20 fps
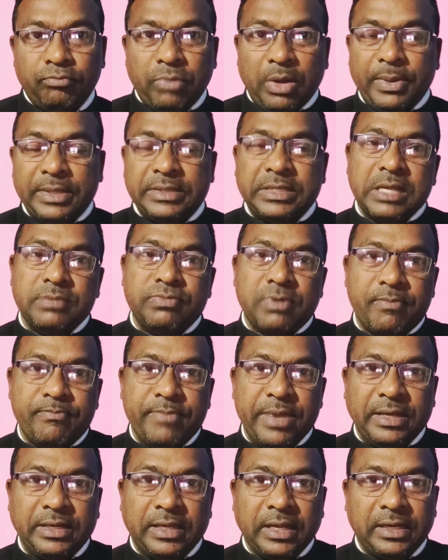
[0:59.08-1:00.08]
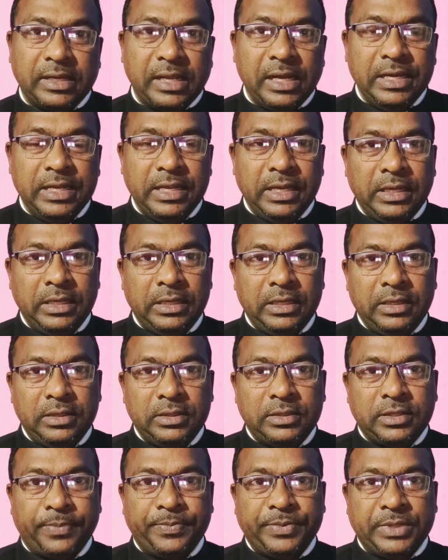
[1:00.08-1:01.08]
बाबा साहेब अम्बेडकर के लिए
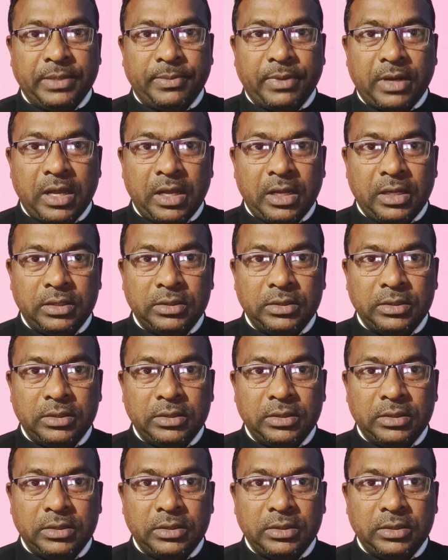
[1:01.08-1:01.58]
सबसे बड़ा